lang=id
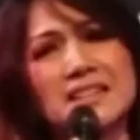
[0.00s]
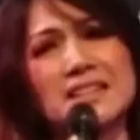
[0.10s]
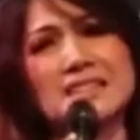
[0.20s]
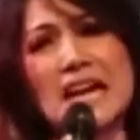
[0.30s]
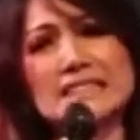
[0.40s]

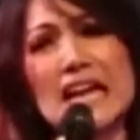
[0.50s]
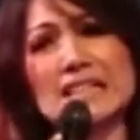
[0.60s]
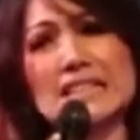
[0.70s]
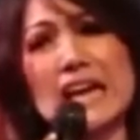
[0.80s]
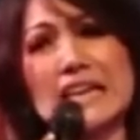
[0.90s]

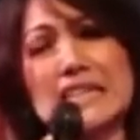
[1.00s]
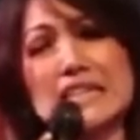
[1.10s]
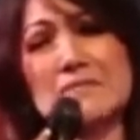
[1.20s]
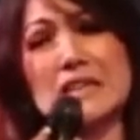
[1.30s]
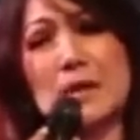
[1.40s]
Kadang dia
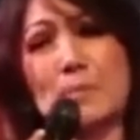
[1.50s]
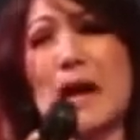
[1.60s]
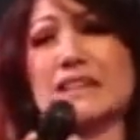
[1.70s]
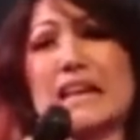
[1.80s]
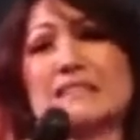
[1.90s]
ingin
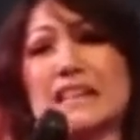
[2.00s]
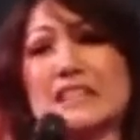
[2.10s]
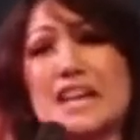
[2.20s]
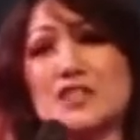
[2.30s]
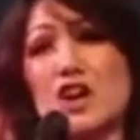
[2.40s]
menjebak Anda
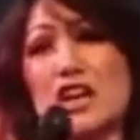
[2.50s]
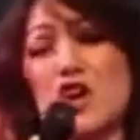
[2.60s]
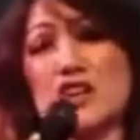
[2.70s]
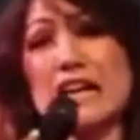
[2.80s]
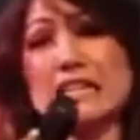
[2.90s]
dengan
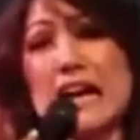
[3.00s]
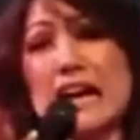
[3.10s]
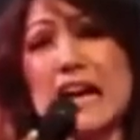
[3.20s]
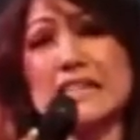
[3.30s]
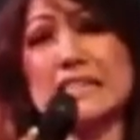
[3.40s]
orang-orang
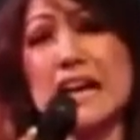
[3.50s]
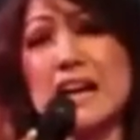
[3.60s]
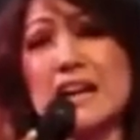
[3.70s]
yang Anda